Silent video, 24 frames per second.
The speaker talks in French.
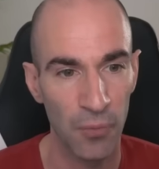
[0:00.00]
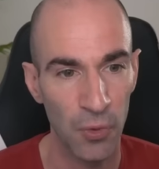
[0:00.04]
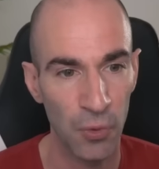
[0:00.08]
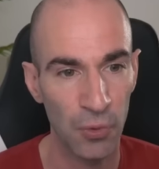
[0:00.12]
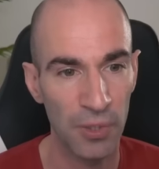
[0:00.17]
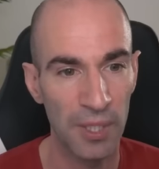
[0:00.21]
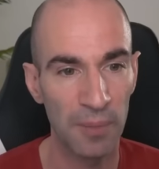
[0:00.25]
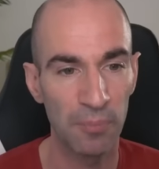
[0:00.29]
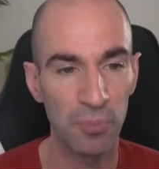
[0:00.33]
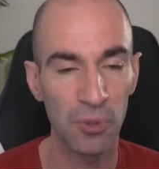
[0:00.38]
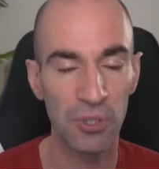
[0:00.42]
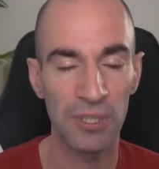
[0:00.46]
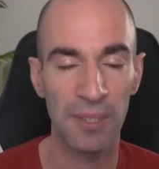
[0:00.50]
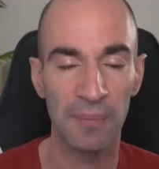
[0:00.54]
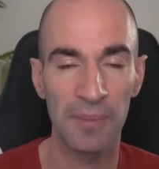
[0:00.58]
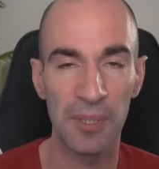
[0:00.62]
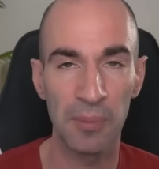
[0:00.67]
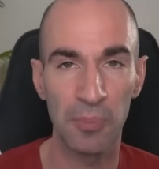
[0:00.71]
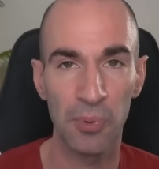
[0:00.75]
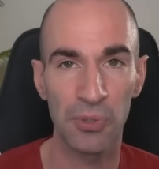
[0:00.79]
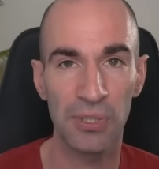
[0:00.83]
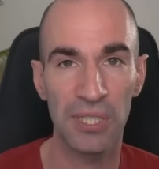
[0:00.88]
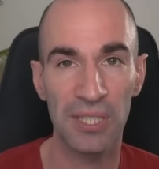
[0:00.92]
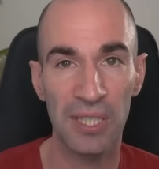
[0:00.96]
Donc il pousse un
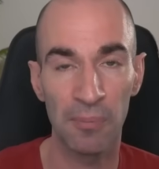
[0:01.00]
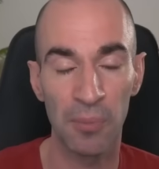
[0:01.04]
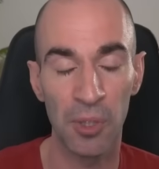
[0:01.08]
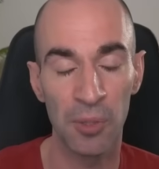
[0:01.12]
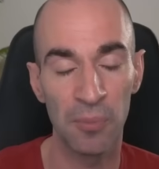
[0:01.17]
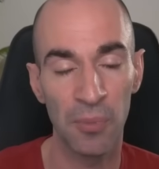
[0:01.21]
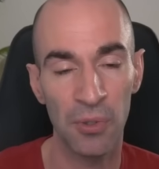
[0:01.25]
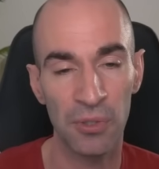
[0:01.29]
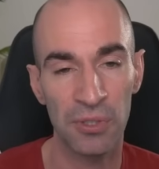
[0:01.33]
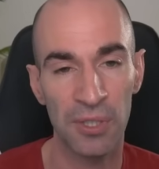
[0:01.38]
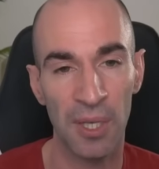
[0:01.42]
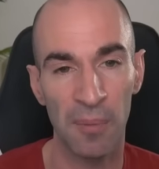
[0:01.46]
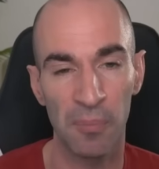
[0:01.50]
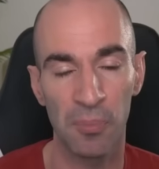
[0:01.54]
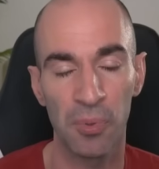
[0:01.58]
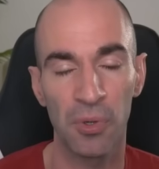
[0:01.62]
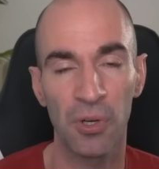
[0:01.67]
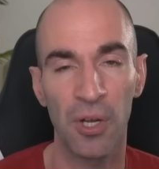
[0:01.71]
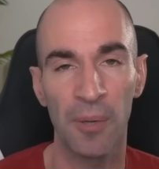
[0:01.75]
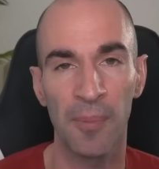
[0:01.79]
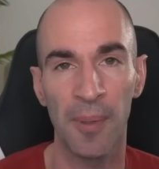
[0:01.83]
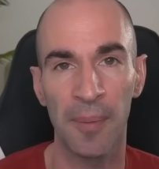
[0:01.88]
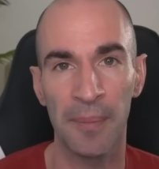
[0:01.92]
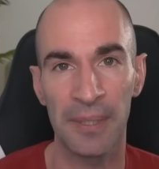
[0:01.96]
petit peu cet abonnement, c'est un
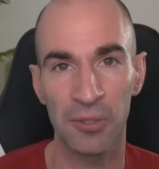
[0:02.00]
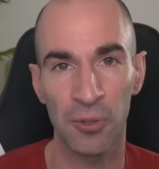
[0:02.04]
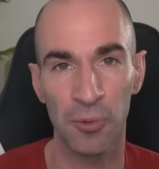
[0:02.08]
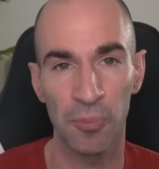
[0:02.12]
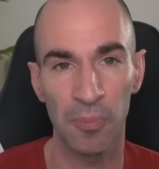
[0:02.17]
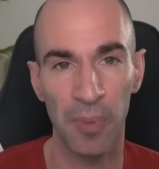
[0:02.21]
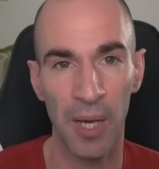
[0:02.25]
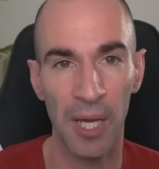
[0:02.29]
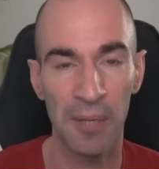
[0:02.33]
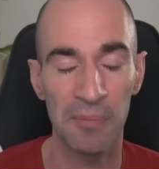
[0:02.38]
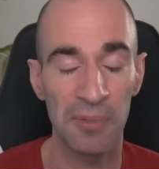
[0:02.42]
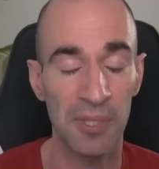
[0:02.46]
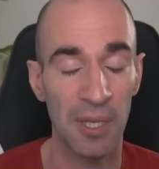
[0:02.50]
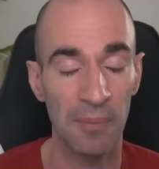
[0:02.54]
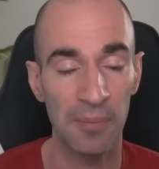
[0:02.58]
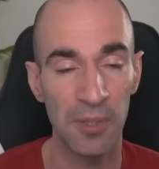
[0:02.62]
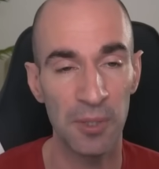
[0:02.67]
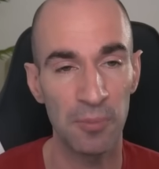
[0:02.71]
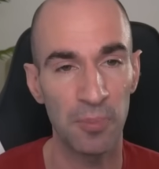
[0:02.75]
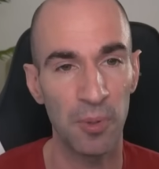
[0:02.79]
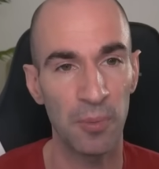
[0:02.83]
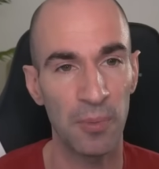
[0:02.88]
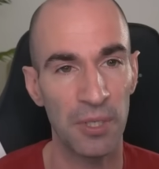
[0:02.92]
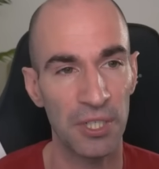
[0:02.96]
peu comme Amazon Prime, c'est un
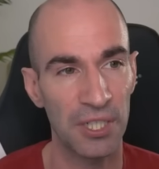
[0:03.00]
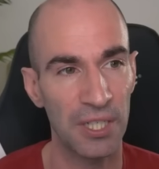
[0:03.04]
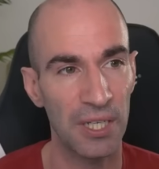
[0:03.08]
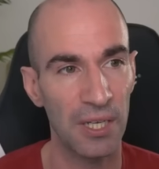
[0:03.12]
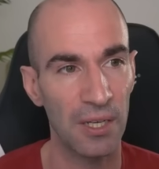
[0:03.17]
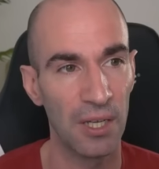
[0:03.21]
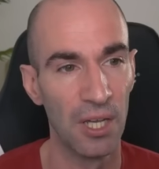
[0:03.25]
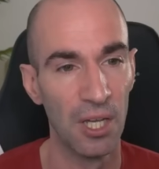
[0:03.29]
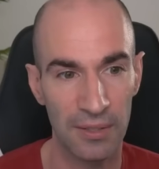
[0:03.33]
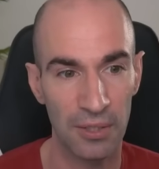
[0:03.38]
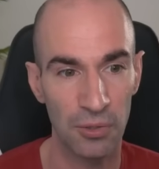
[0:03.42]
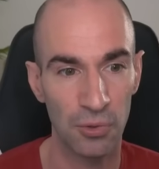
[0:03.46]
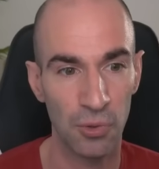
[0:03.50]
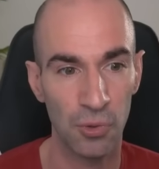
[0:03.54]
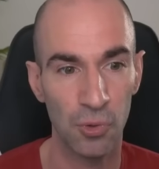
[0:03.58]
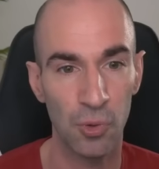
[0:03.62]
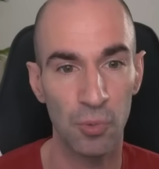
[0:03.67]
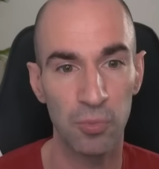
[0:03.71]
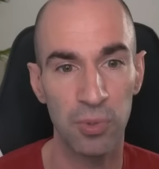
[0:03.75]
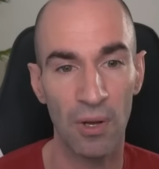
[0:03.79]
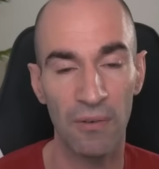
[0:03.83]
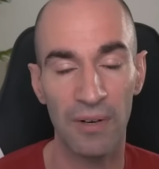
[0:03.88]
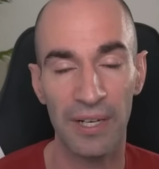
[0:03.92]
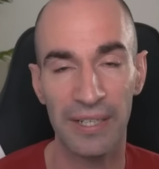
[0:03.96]
petit peu moins cher, c'est
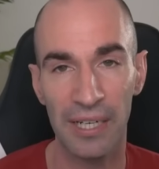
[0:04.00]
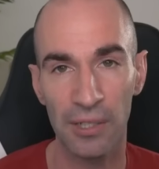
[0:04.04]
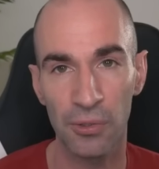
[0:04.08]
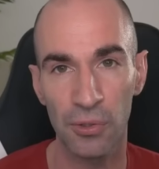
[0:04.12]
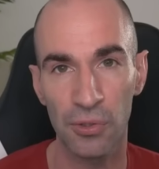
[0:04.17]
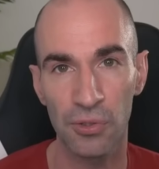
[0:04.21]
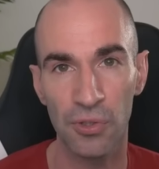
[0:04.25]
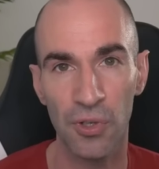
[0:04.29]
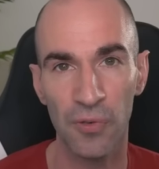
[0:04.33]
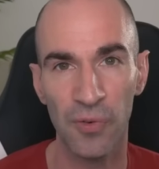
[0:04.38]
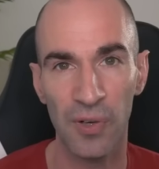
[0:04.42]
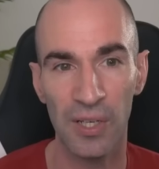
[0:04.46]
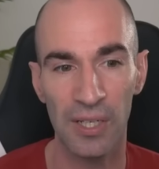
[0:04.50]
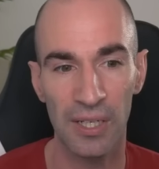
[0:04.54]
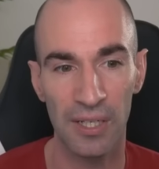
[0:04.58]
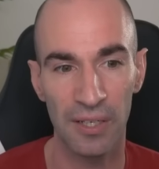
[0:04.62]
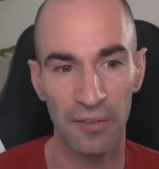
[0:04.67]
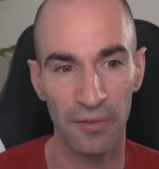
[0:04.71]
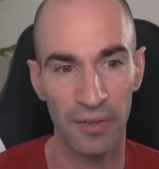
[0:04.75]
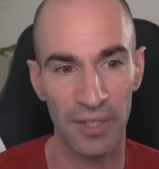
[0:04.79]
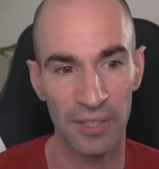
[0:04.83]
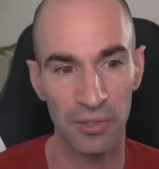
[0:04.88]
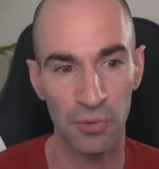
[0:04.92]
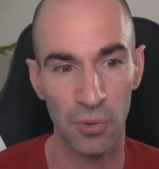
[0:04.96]
surtout pour avoir quelques offres et la
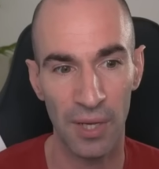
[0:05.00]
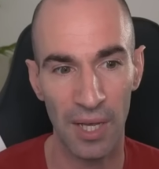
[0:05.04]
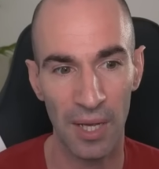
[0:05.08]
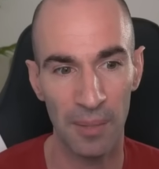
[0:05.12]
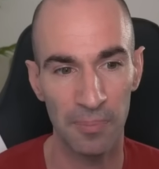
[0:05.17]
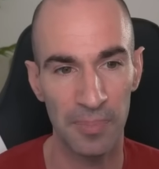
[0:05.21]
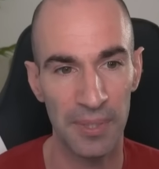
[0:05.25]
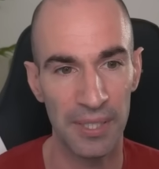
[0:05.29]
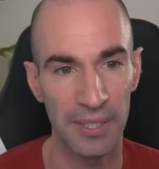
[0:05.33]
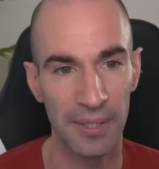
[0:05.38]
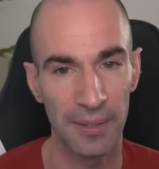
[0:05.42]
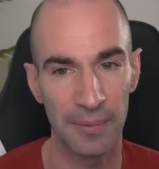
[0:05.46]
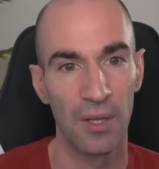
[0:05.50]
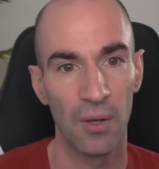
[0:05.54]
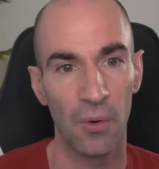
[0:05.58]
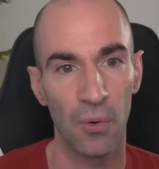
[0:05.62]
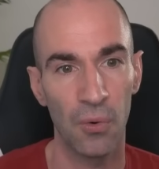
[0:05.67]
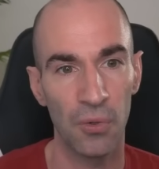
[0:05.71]
livraison rapide.